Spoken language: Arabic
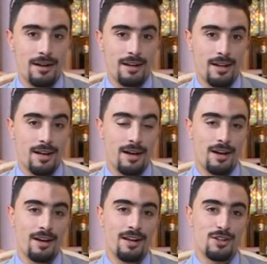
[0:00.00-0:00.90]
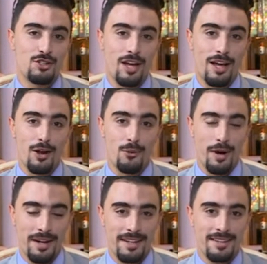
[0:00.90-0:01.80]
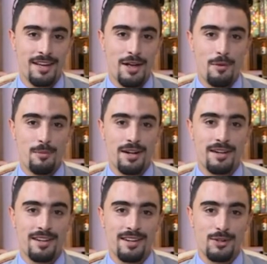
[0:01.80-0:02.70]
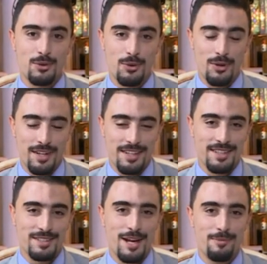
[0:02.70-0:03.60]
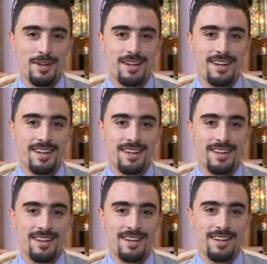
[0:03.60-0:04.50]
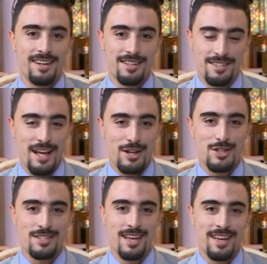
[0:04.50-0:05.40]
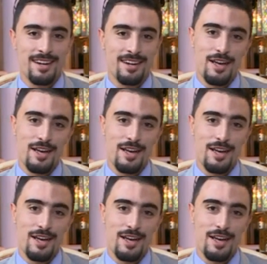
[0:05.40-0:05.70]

للشيخ الوحيد من شيوخ الشعبي اللي آه، نساء الجزائر